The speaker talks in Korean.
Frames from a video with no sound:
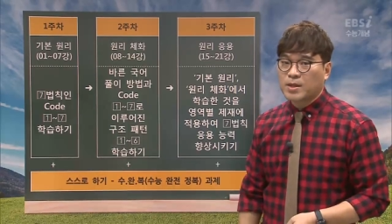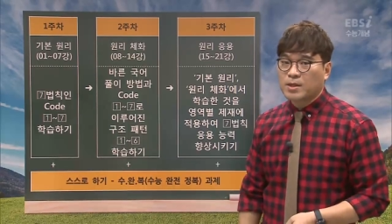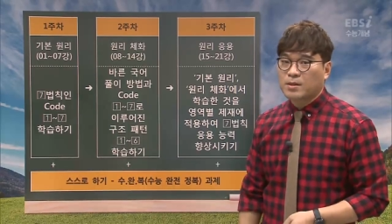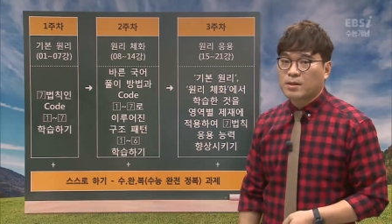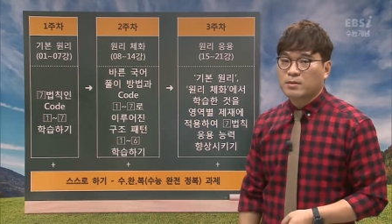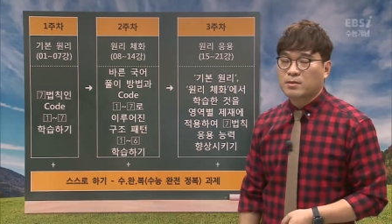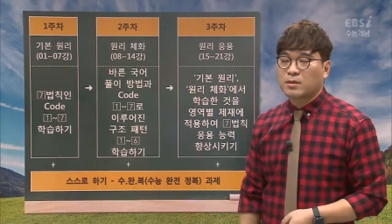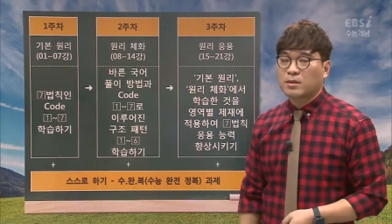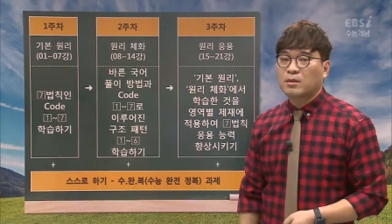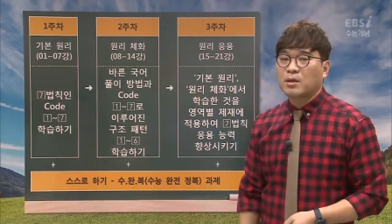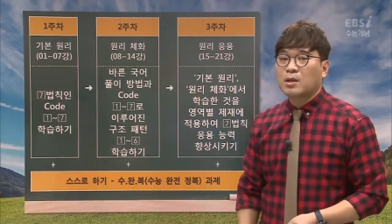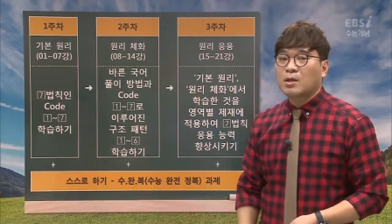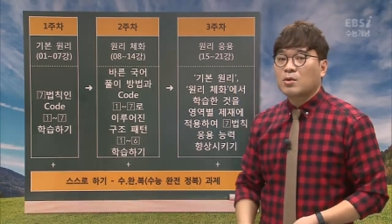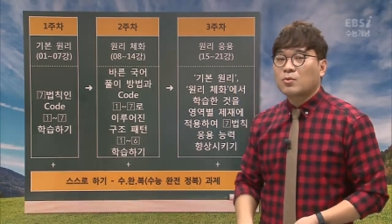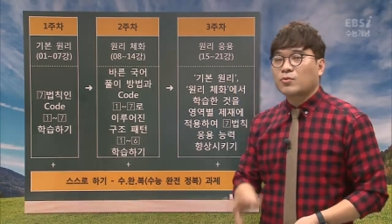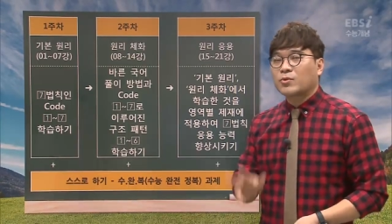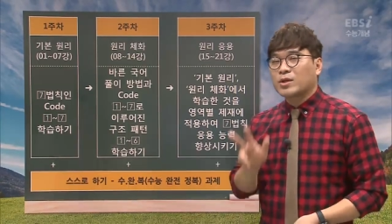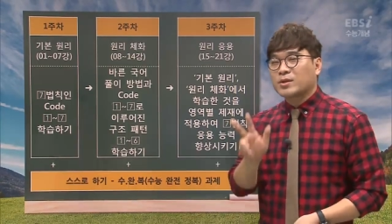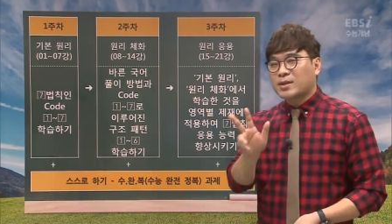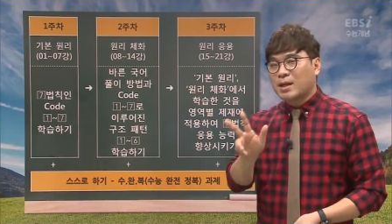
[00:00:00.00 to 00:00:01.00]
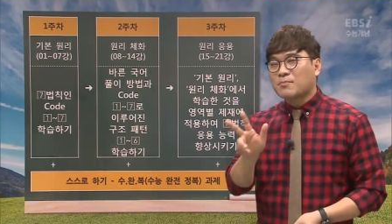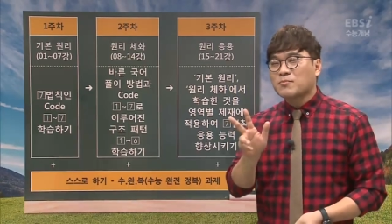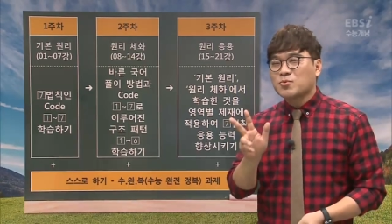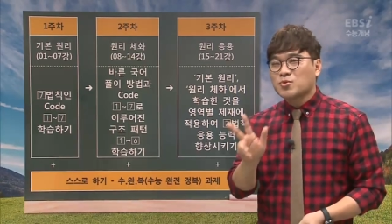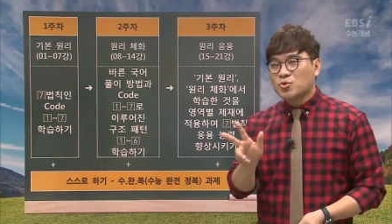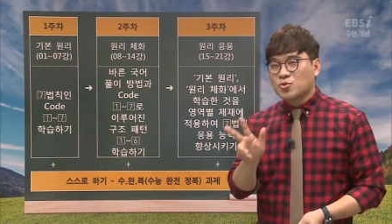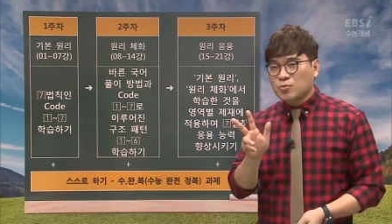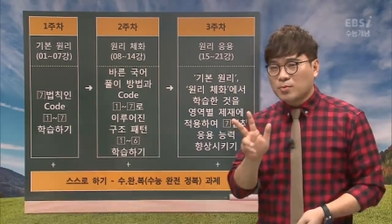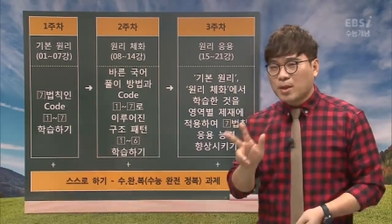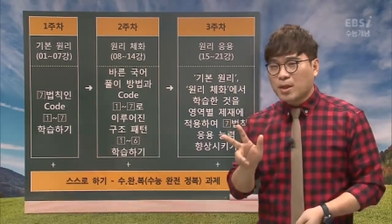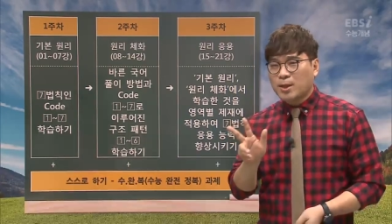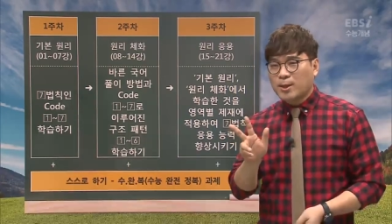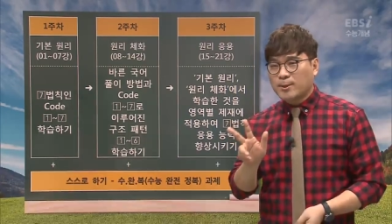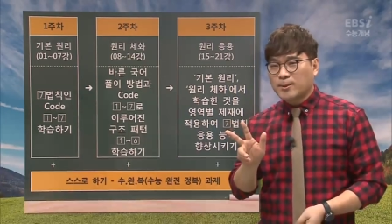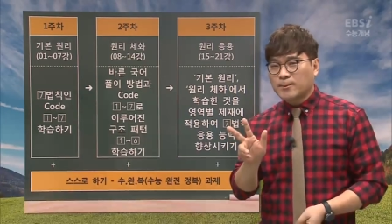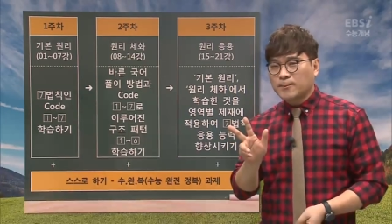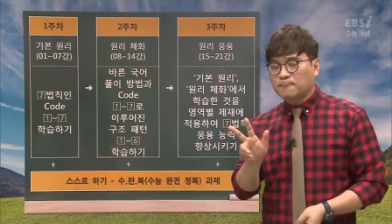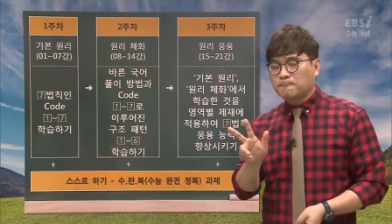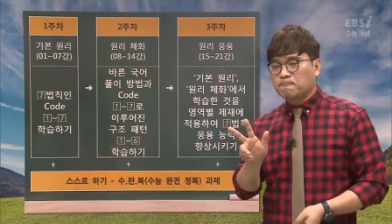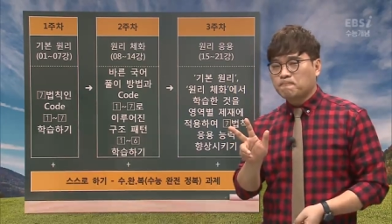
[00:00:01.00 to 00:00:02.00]
그래서 우리 삼
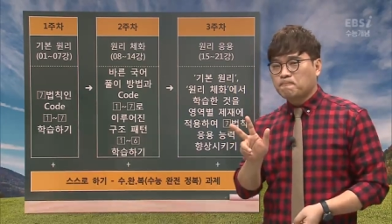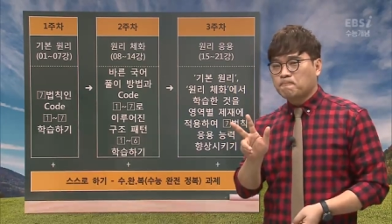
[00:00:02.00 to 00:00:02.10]
주만